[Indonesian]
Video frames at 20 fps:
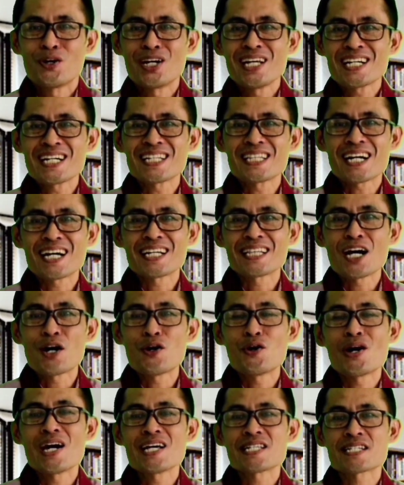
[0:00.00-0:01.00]
Mungkin
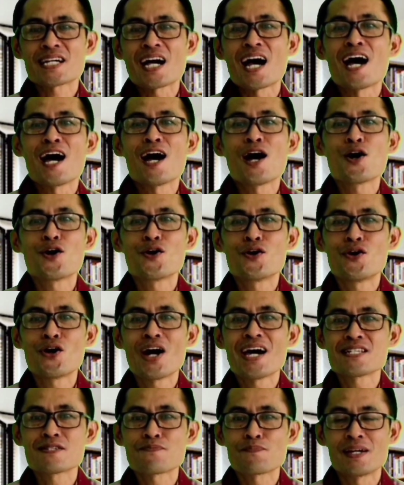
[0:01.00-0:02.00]
kata-kata OSK,
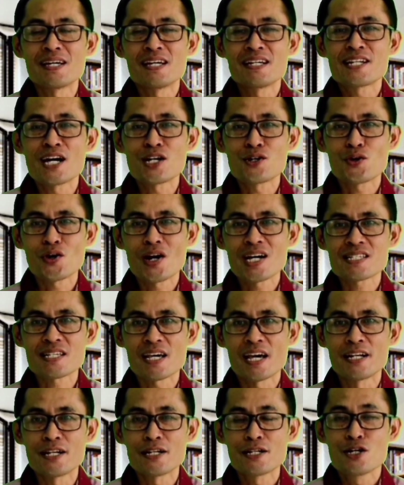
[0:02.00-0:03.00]
OSP, dan
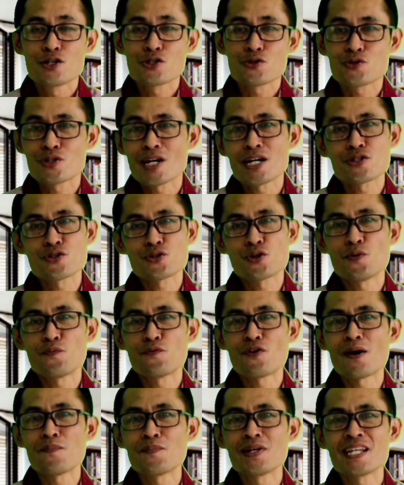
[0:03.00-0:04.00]
OSN sudah
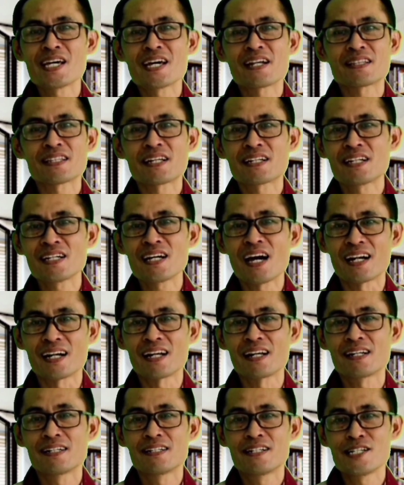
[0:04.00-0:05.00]
cukup familiar
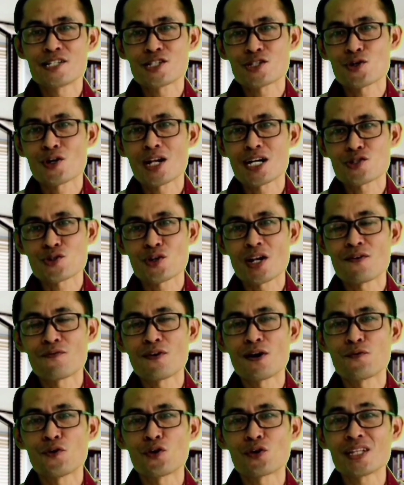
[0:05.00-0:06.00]
terdengar di
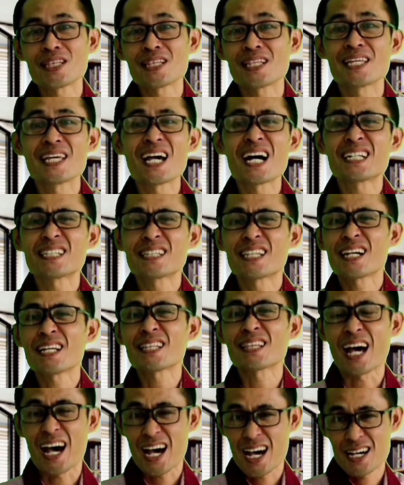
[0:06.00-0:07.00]
sekolah-sekolah favorit yang
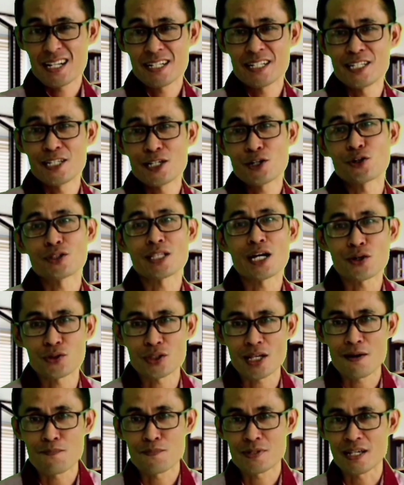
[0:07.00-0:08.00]
terletak di
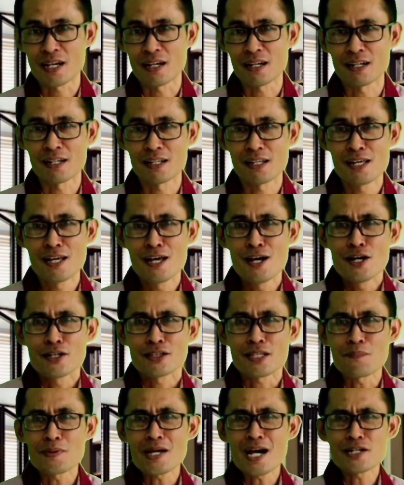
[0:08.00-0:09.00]
kota-kota besar.
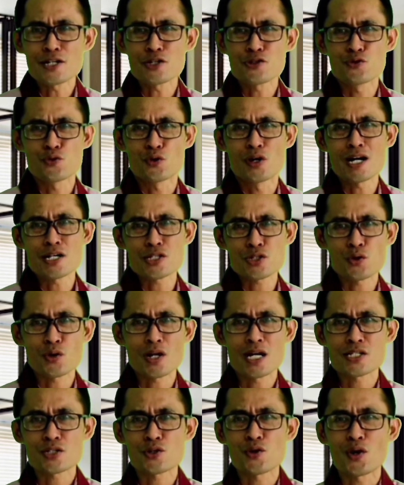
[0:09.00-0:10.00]
Tapi ada juga
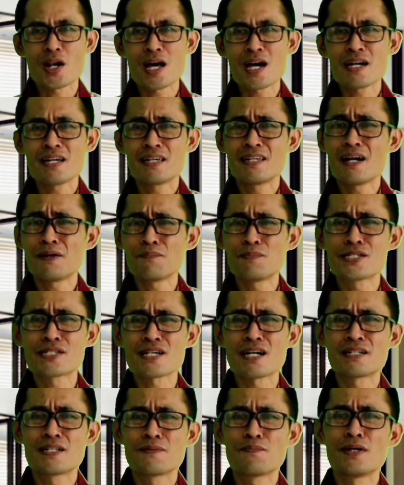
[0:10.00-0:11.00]
sekolah-sekolah yang
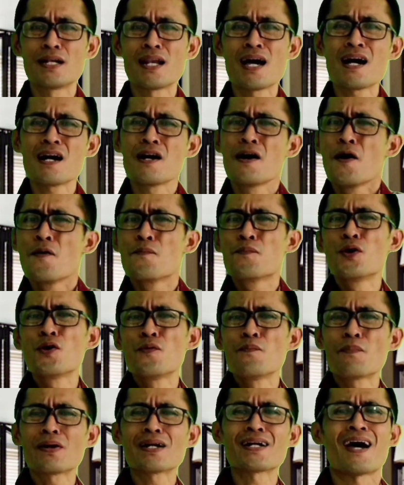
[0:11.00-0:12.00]
bisa dibilang
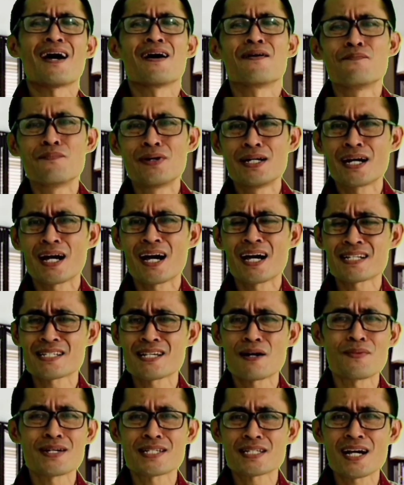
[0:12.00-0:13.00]
belum pernah
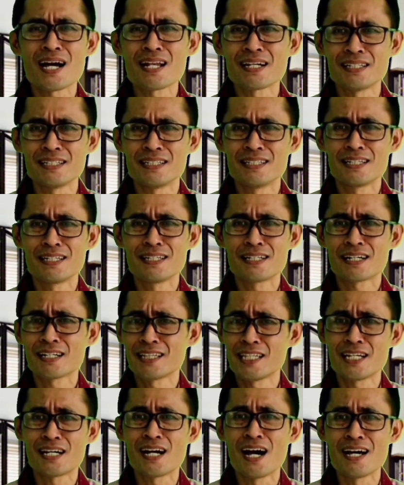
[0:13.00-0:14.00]
mendengar sama sekali
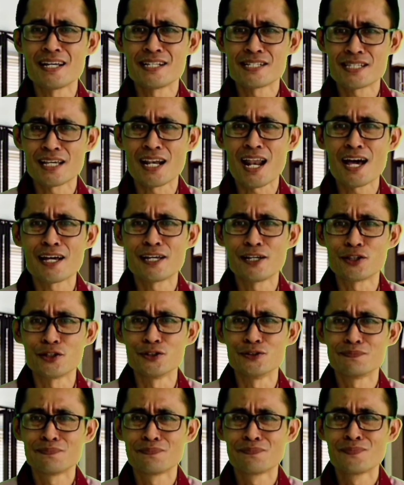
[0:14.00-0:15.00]
ketiga istilah
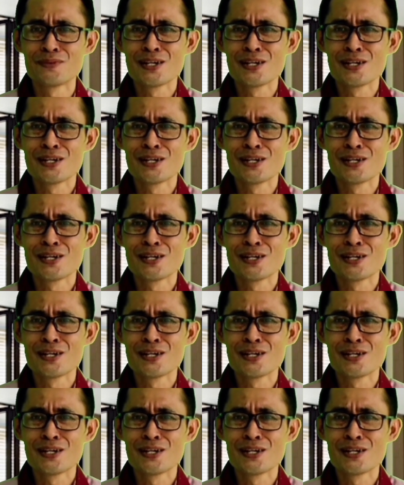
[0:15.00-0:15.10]
itu.